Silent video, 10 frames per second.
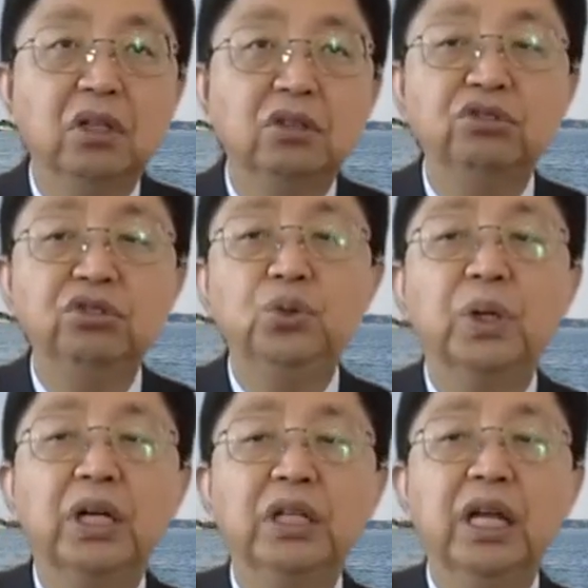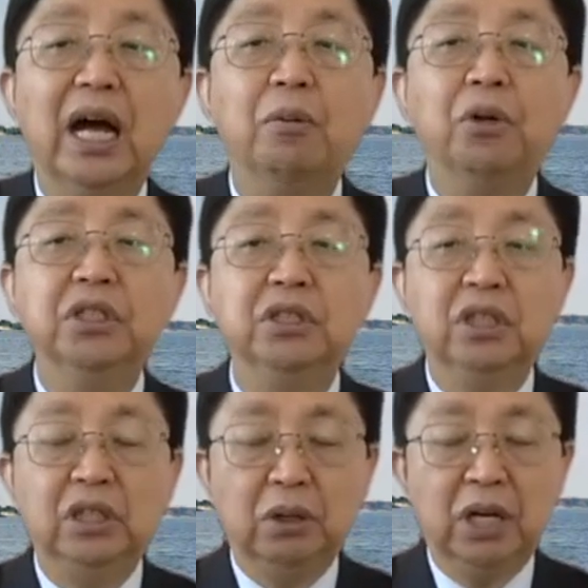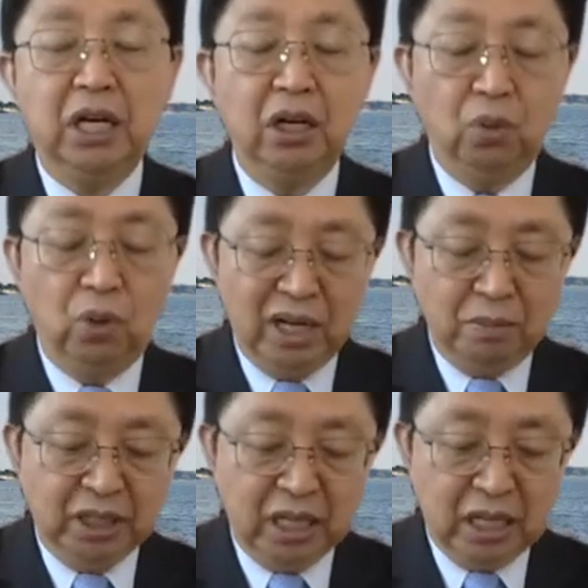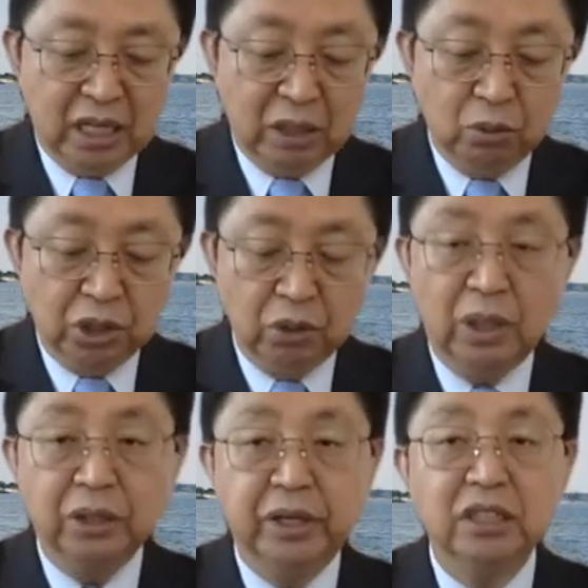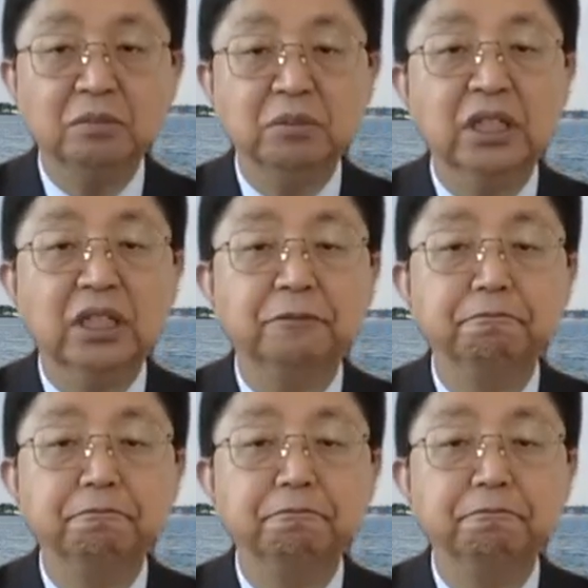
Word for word: 순종하는 아버지 뜻대로 하기를 원합니다. 라고 기도한 것 같습니다.